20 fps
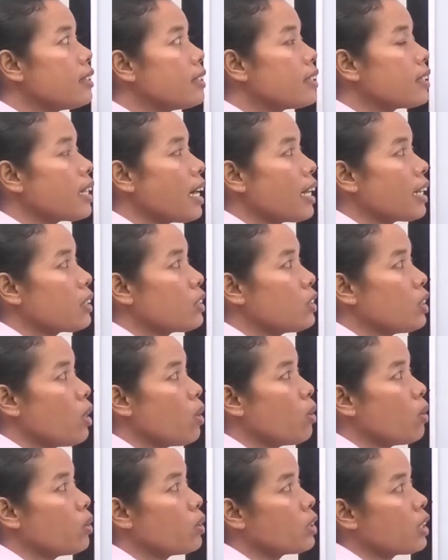hàng
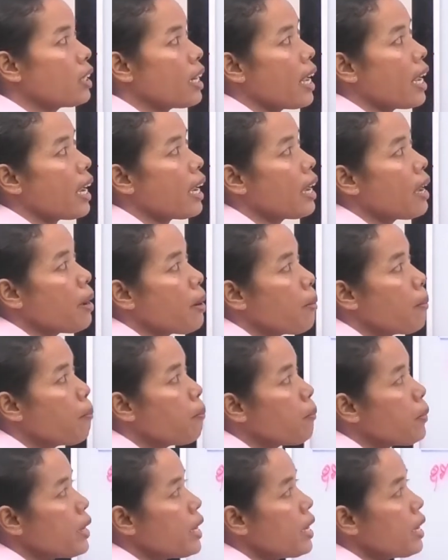chồng cái nà
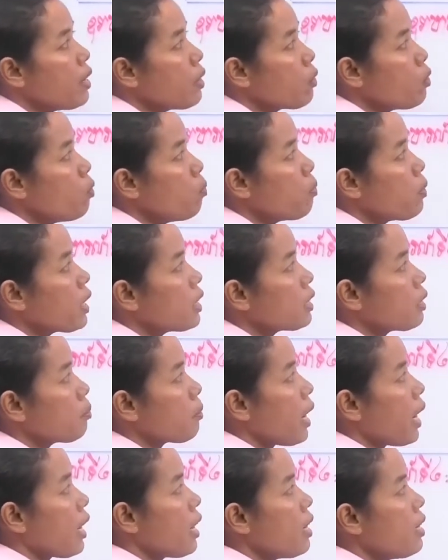miên rùa mình
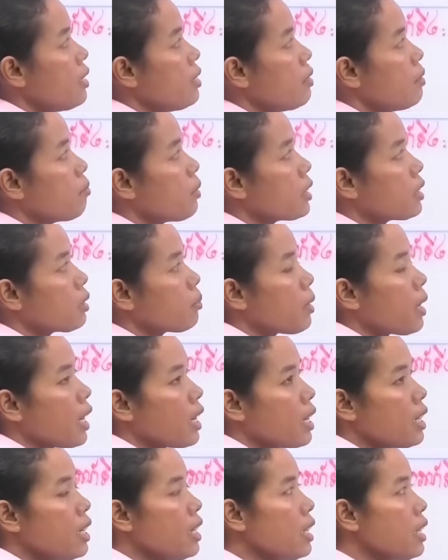má
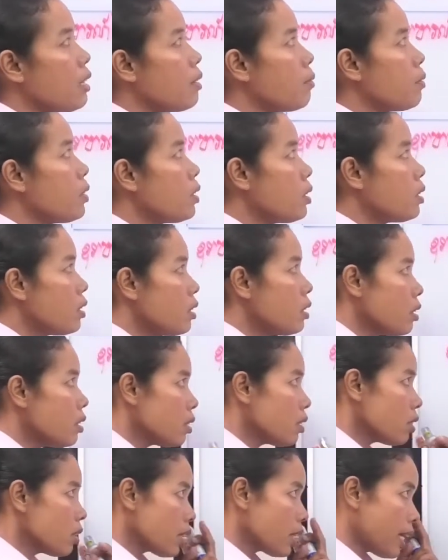cái nè
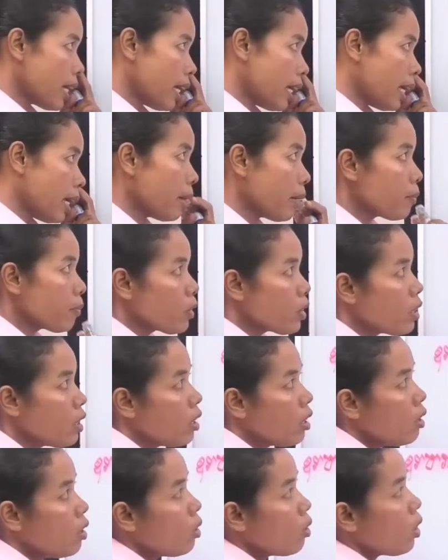cái nà
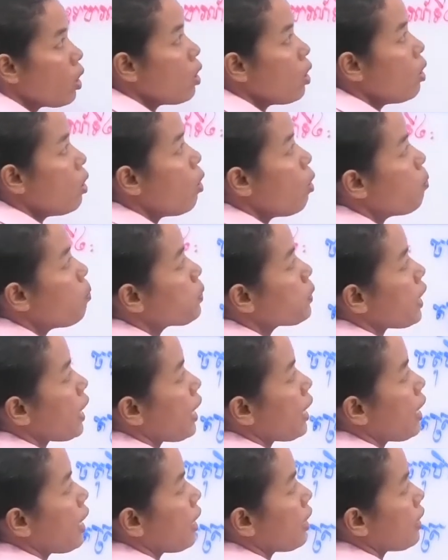lục ở lốp sạ
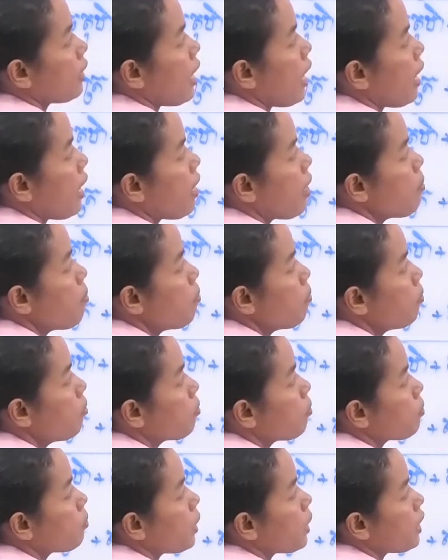hàng đám
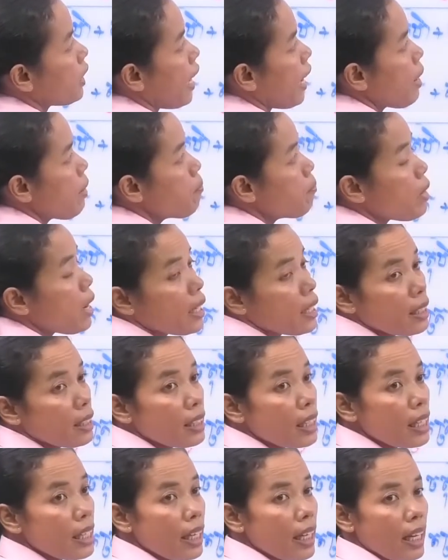tận tái mình
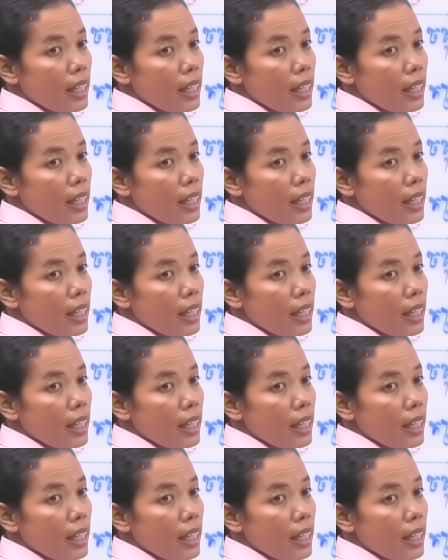tị khẹ